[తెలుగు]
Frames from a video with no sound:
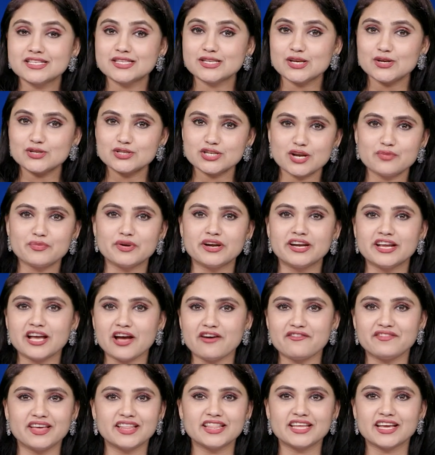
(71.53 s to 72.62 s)
సోషల్ మీడియా
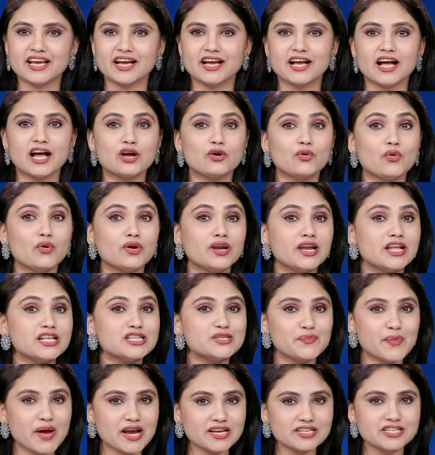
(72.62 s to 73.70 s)
వేదికగా కొన్ని
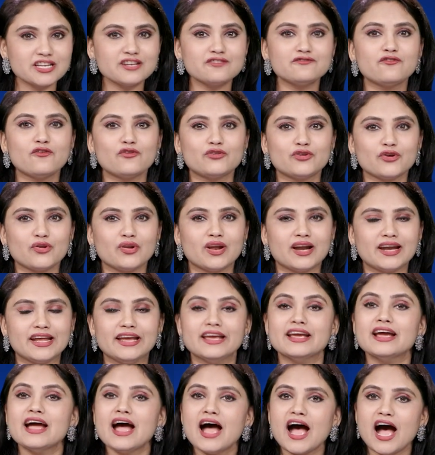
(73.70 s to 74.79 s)
స్పెషల్ ఫోటోలని
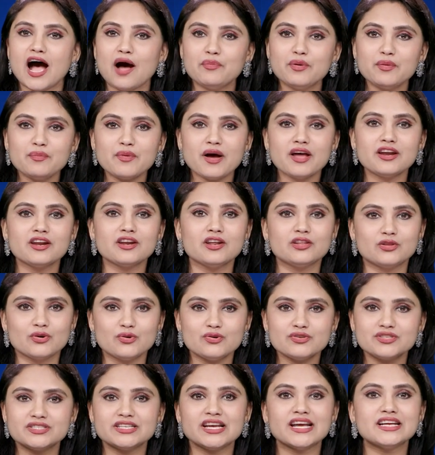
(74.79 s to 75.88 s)
అభిమానులతో
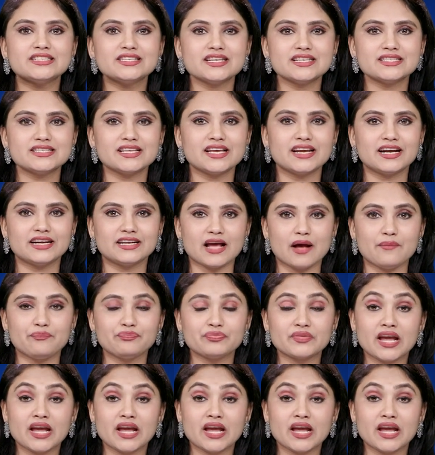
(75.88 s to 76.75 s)
షేర్ చేశారట